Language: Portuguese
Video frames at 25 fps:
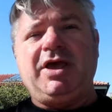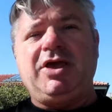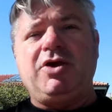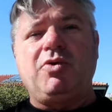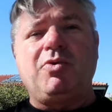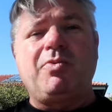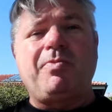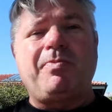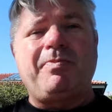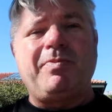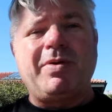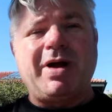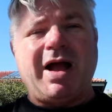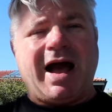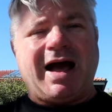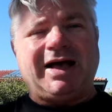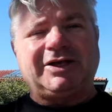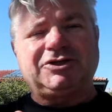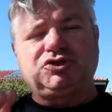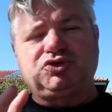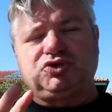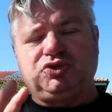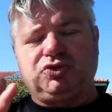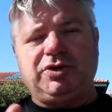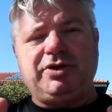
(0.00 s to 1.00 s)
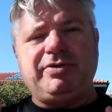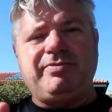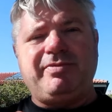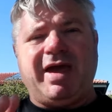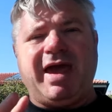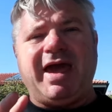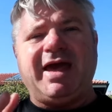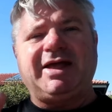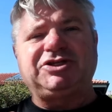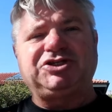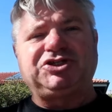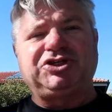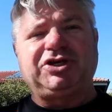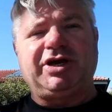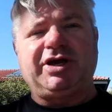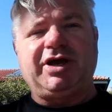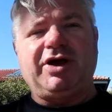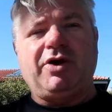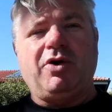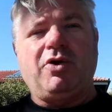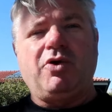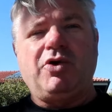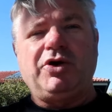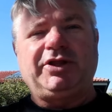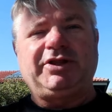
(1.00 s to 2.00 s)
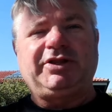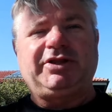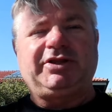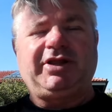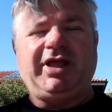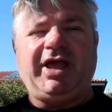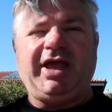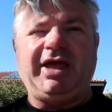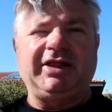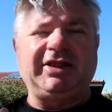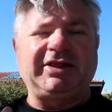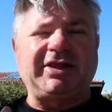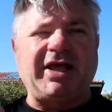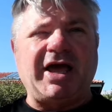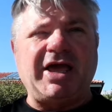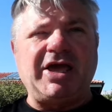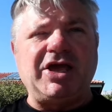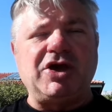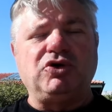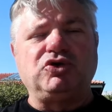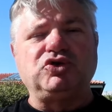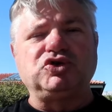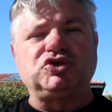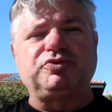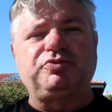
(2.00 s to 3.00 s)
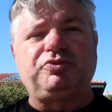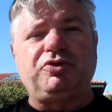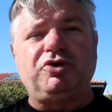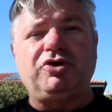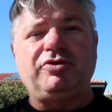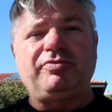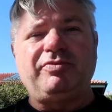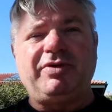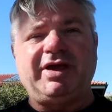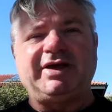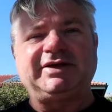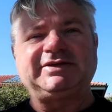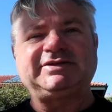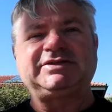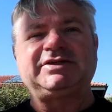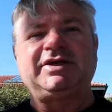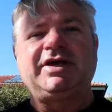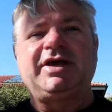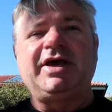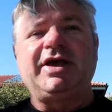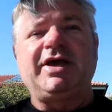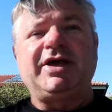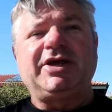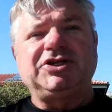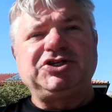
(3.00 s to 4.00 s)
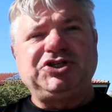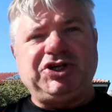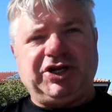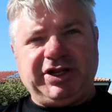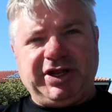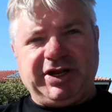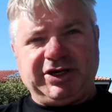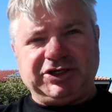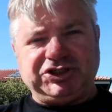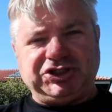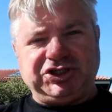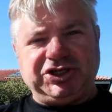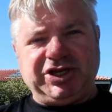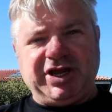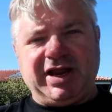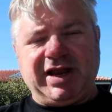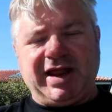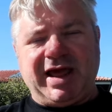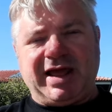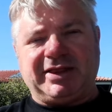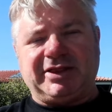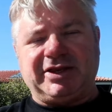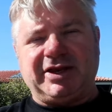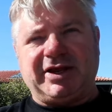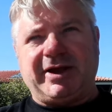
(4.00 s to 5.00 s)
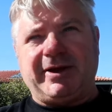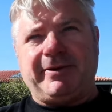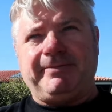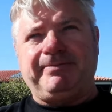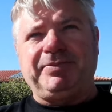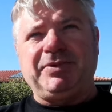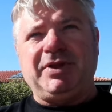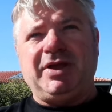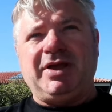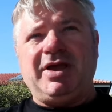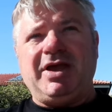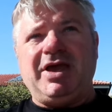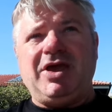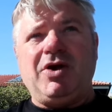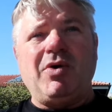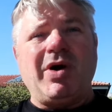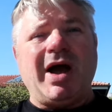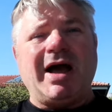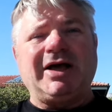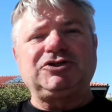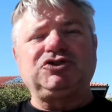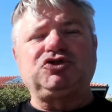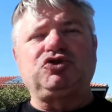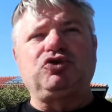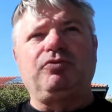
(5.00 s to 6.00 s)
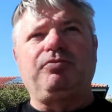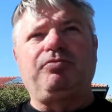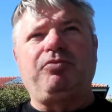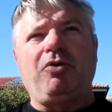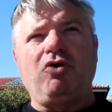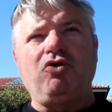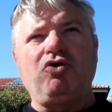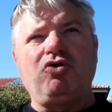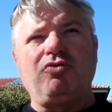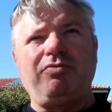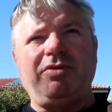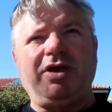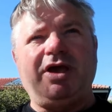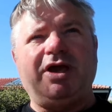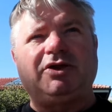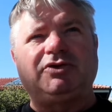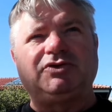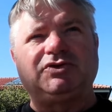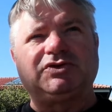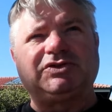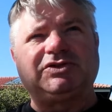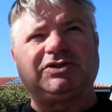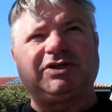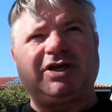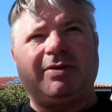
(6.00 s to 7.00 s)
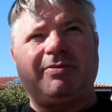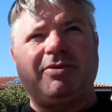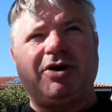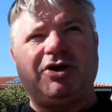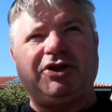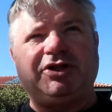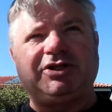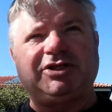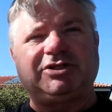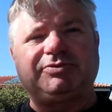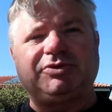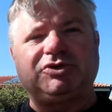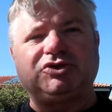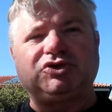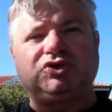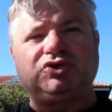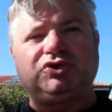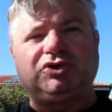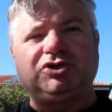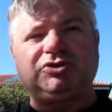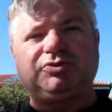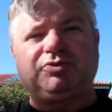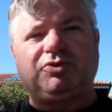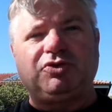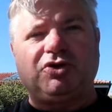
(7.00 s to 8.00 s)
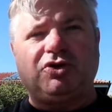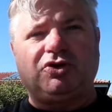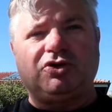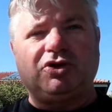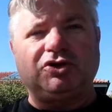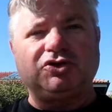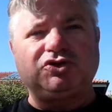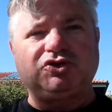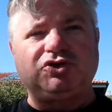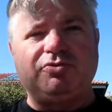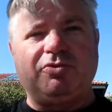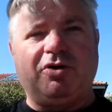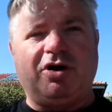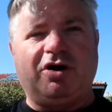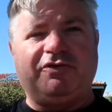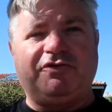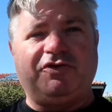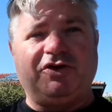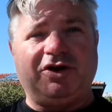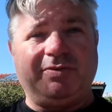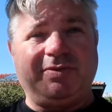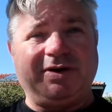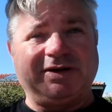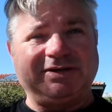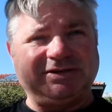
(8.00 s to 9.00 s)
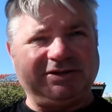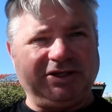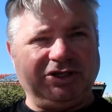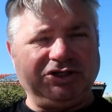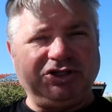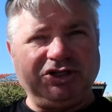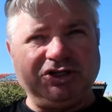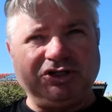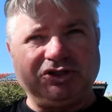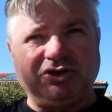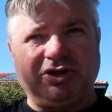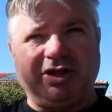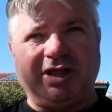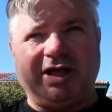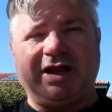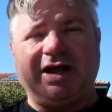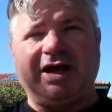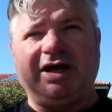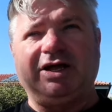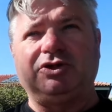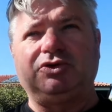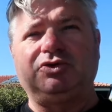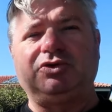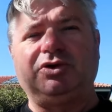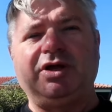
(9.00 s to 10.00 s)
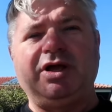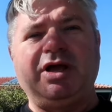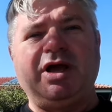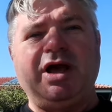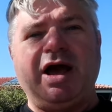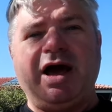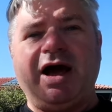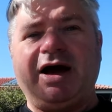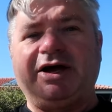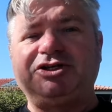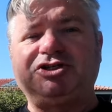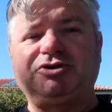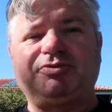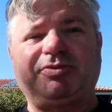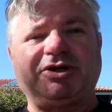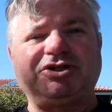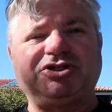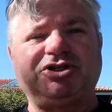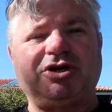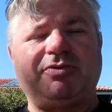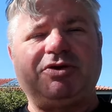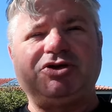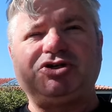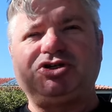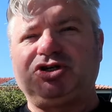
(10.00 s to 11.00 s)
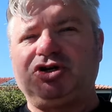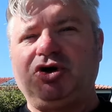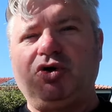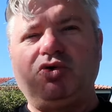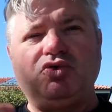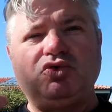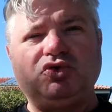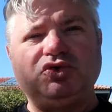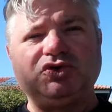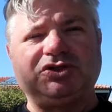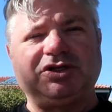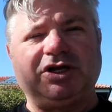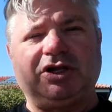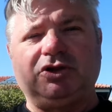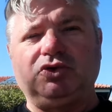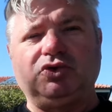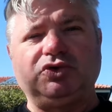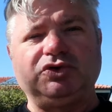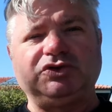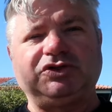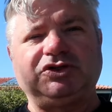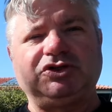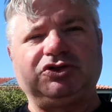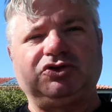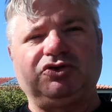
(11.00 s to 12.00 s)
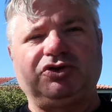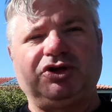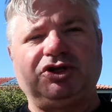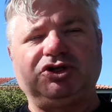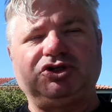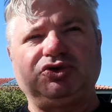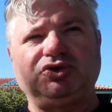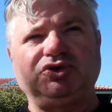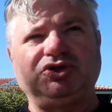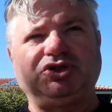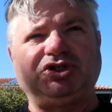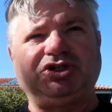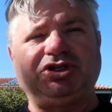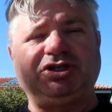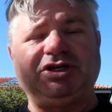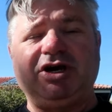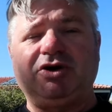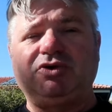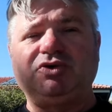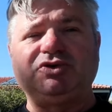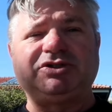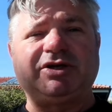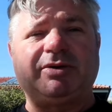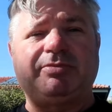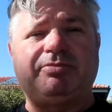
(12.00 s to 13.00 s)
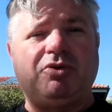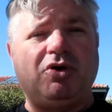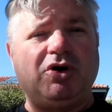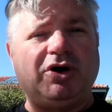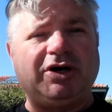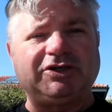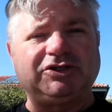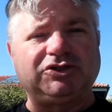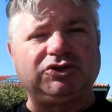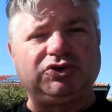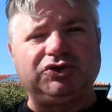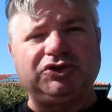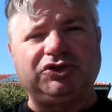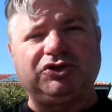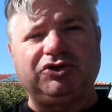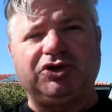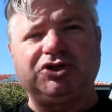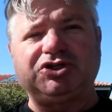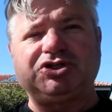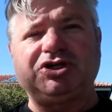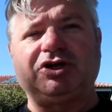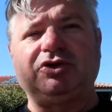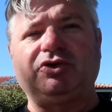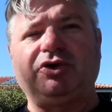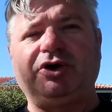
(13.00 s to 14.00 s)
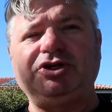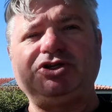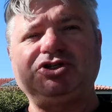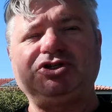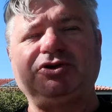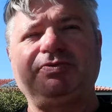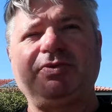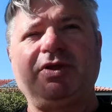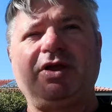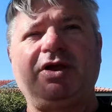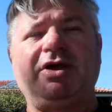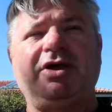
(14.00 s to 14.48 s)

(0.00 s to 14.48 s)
Eu gasto, em média, 80 euros por mês de energia elétrica. Eu gasto um pouco menos que a maioria das pessoas, porque o nosso imóvel é bastante ensolarado. A gente praticamente não usa luzes durante o dia, usa poucas luzes durante a noite.